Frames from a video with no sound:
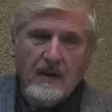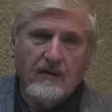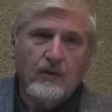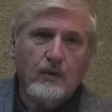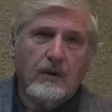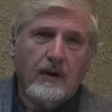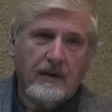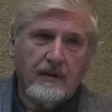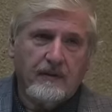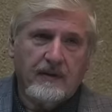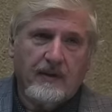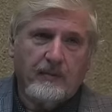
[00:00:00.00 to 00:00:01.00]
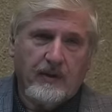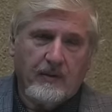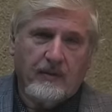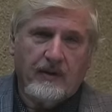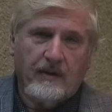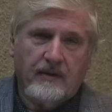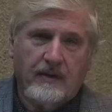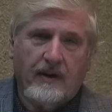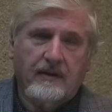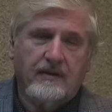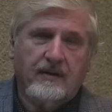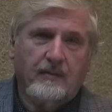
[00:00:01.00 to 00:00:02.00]
вулканов на пепле
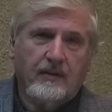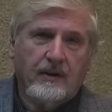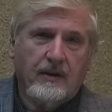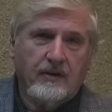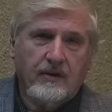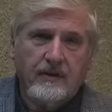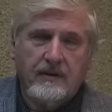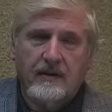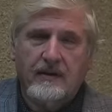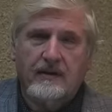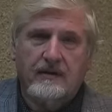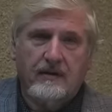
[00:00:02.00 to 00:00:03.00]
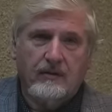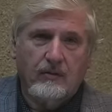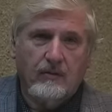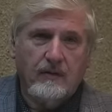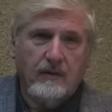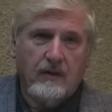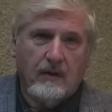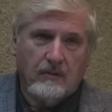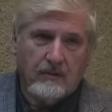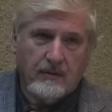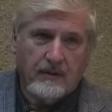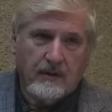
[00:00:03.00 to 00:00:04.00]
найдены многочисленные следовые
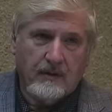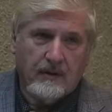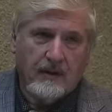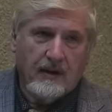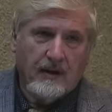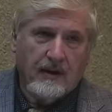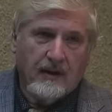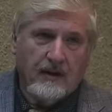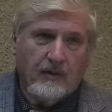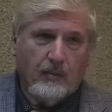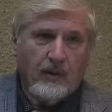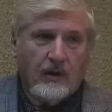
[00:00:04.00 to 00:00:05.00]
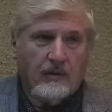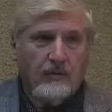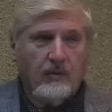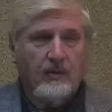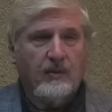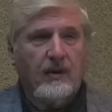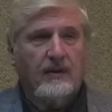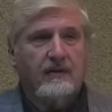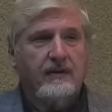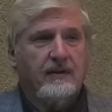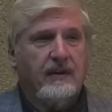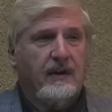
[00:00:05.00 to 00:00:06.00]
дорожки, по которым, как
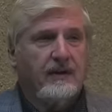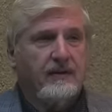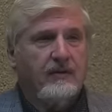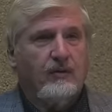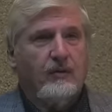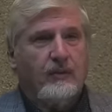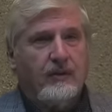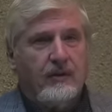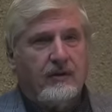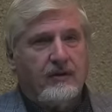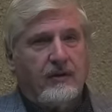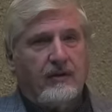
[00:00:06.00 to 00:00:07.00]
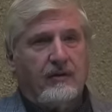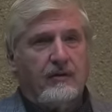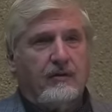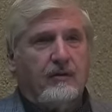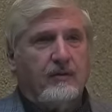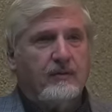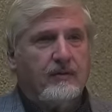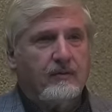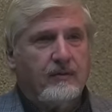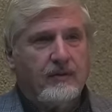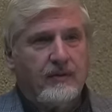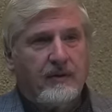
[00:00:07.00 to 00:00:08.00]
вы знаете, опытный Шерлок Холмс
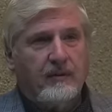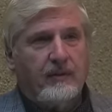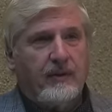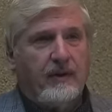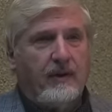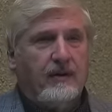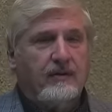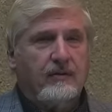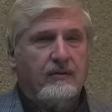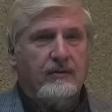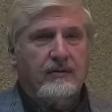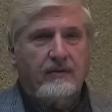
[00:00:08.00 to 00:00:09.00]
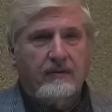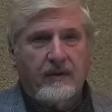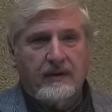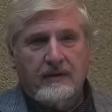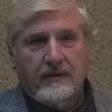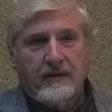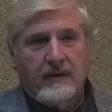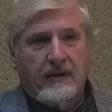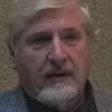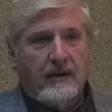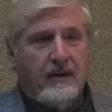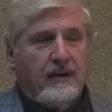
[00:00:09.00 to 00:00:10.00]
может определить рост, вес –
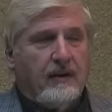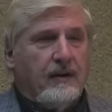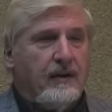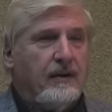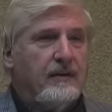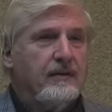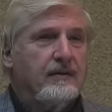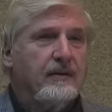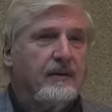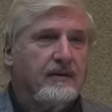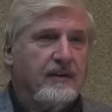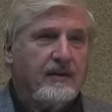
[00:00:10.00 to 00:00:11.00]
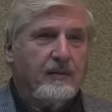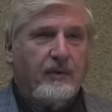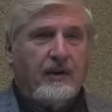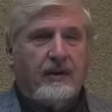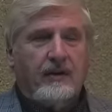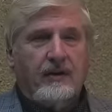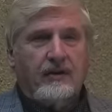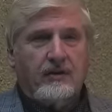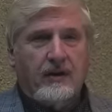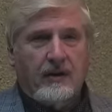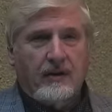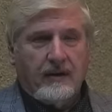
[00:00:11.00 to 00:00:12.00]
и, так сказать, о по
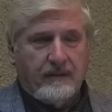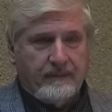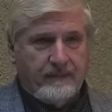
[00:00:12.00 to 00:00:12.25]
шага